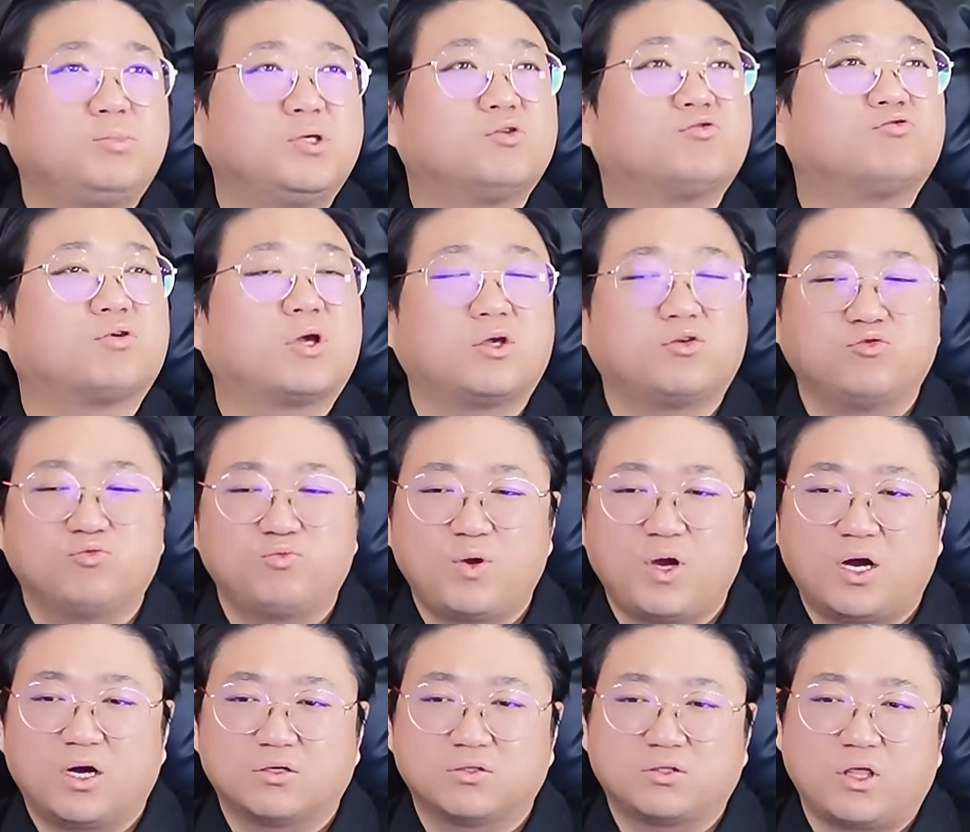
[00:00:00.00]
미국의
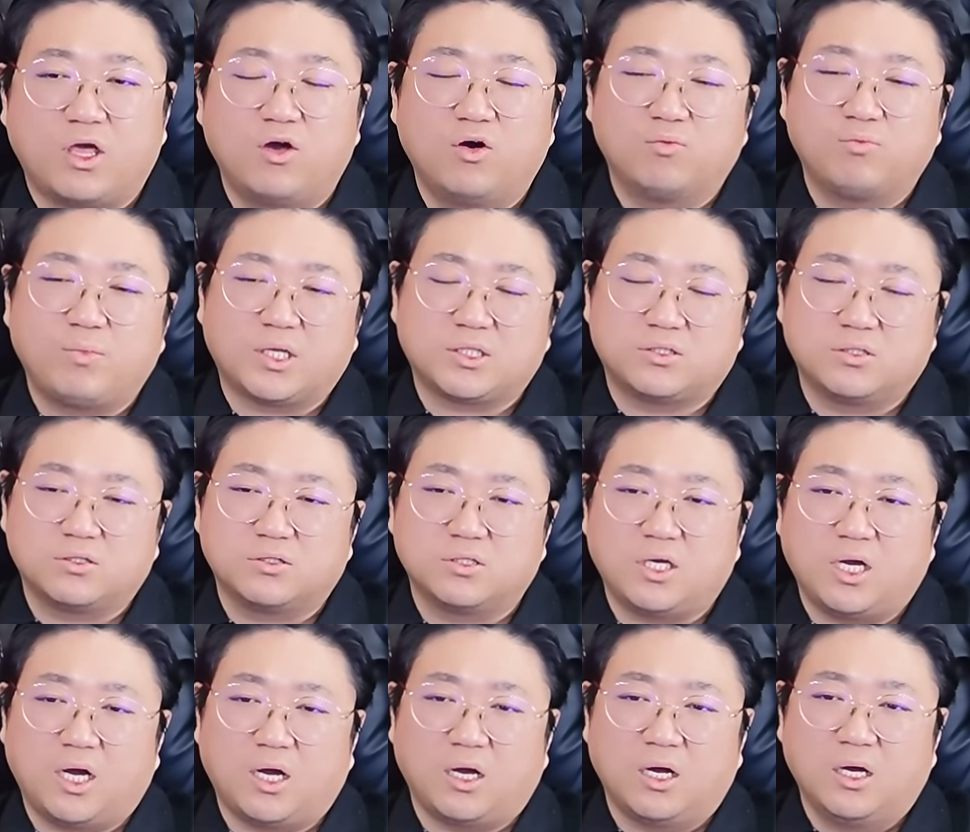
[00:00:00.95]
유명한 그 대형마트
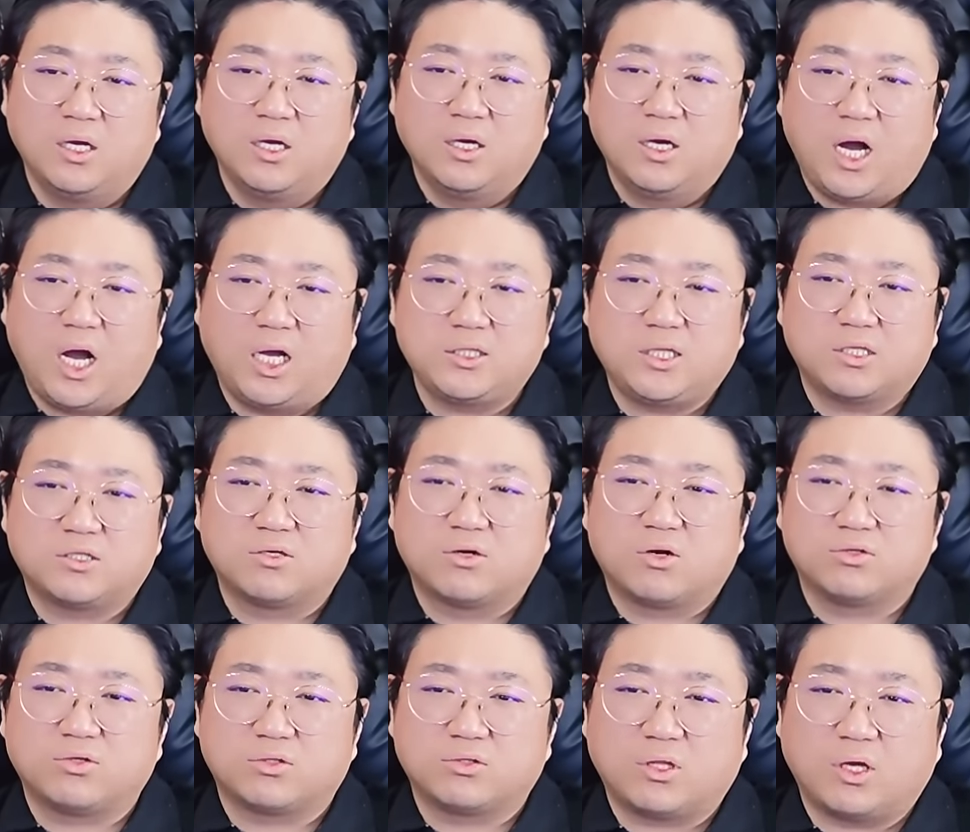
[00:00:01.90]
그냥 하나
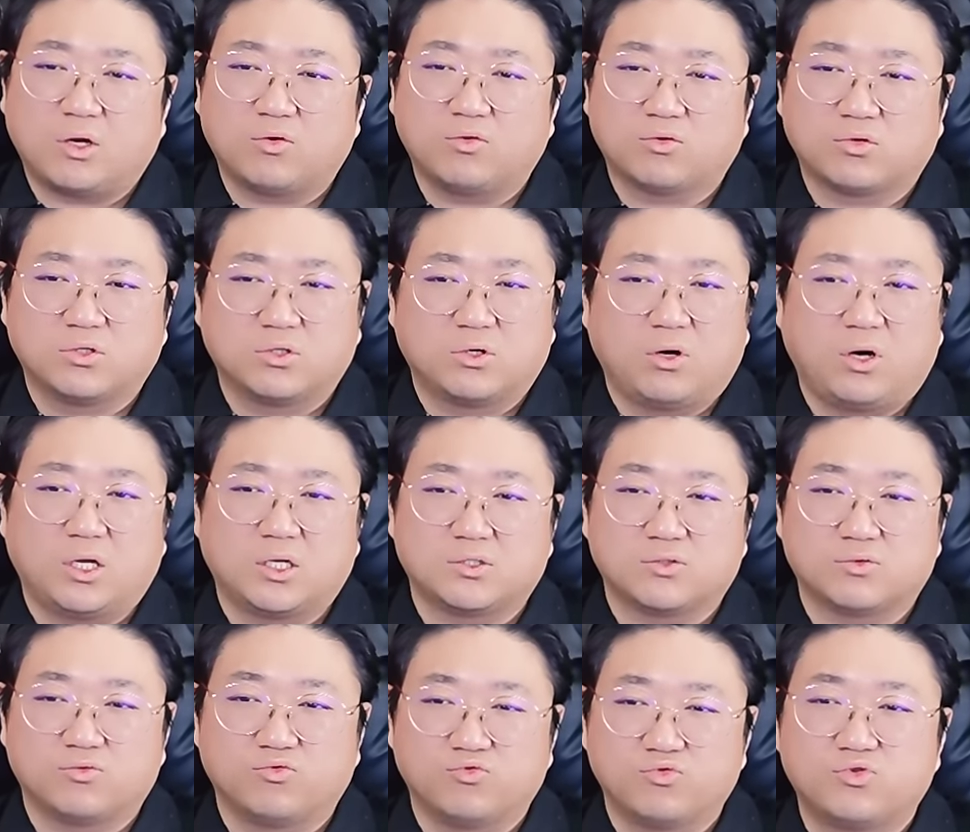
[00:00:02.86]
들어섰다고 그거
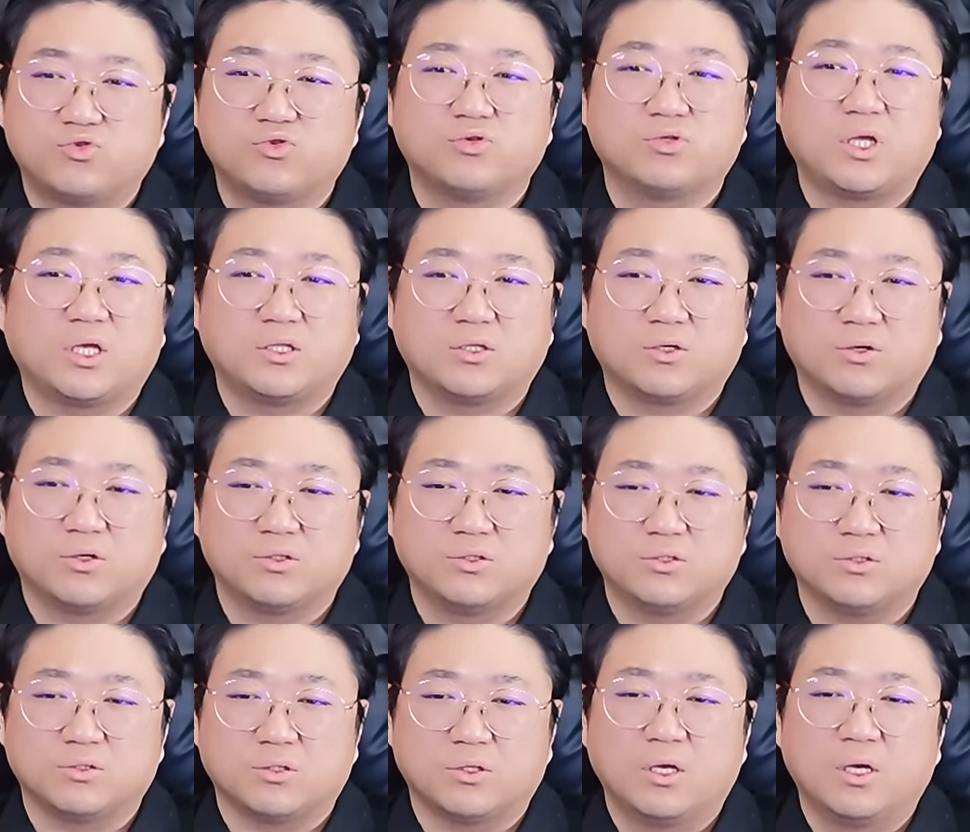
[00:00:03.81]
가지고 우쭐대는
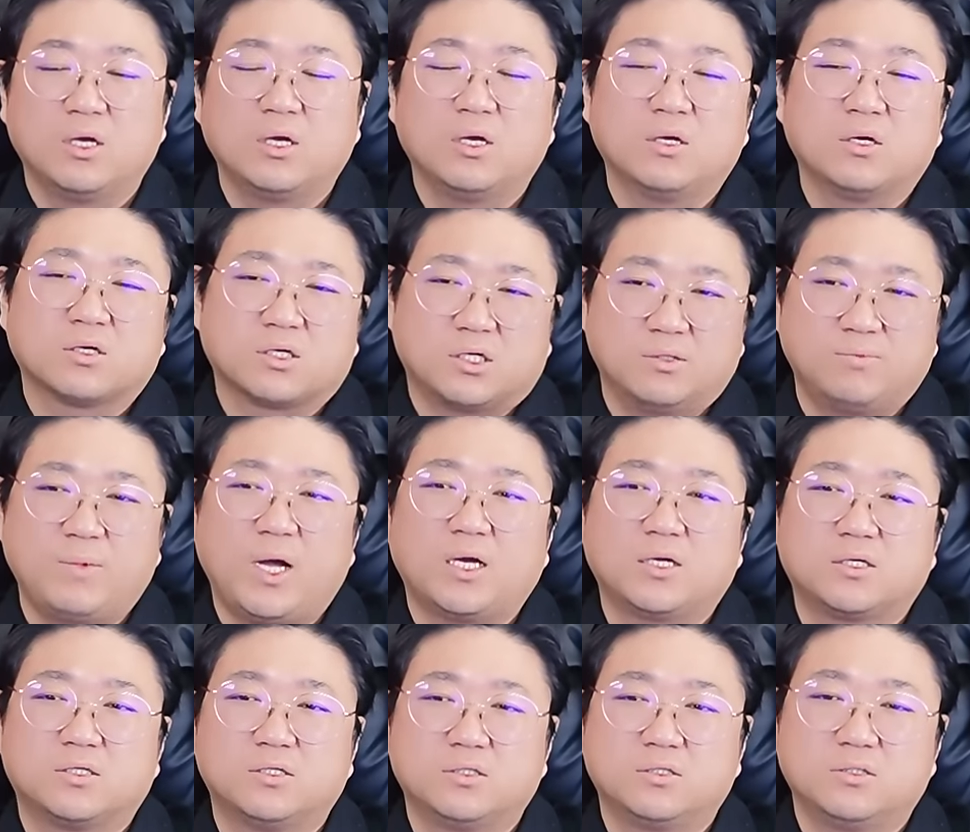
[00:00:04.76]
거는
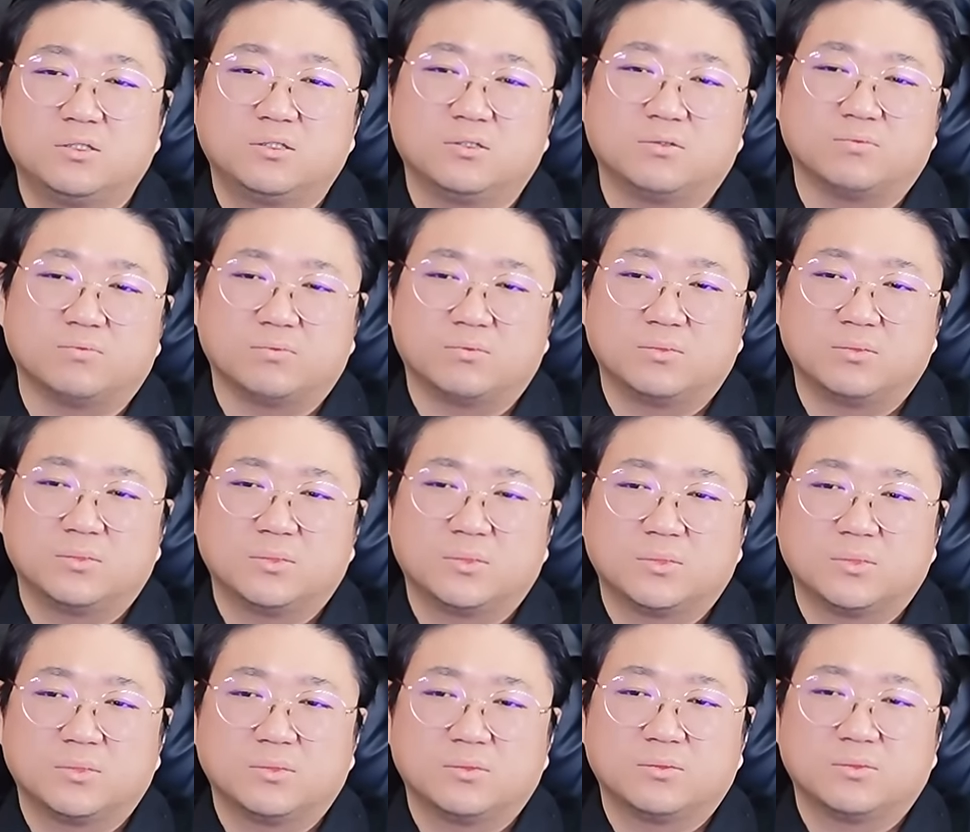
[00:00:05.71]
그만큼
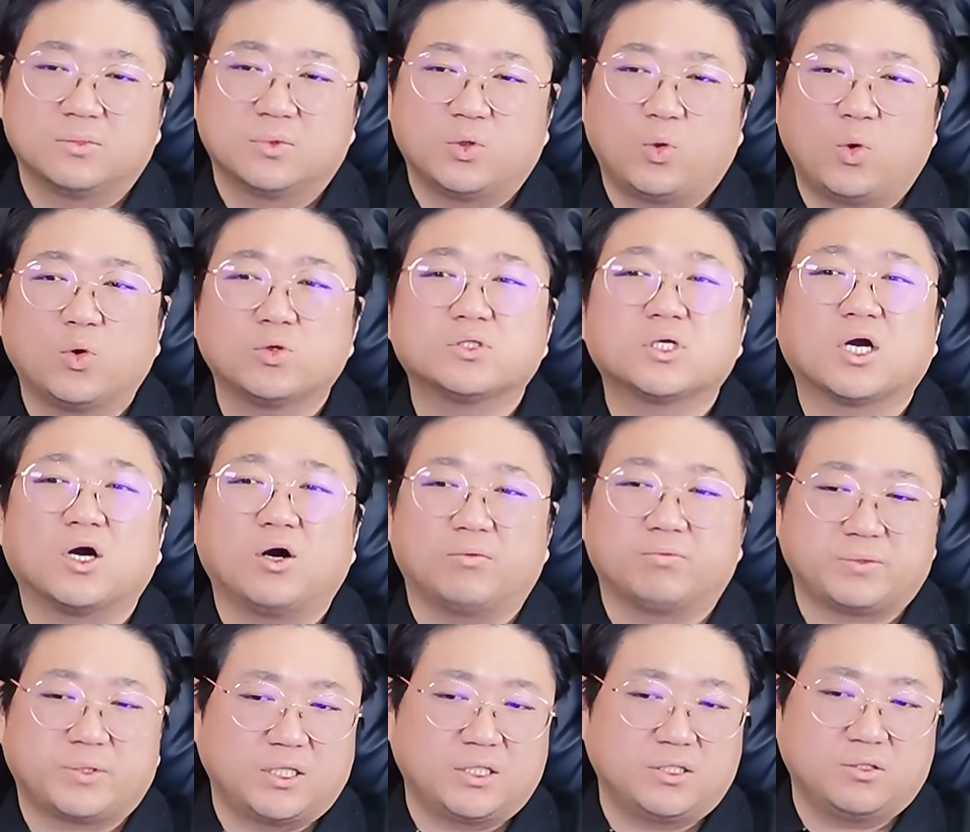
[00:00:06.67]
호재가
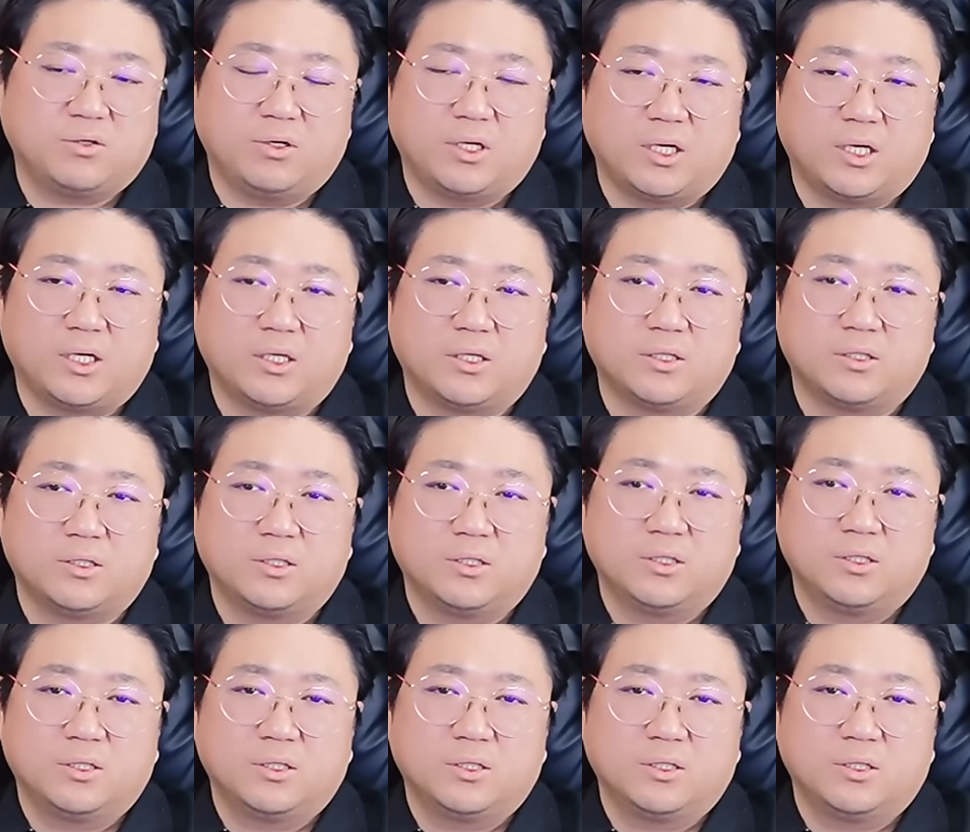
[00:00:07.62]
없다는 거야.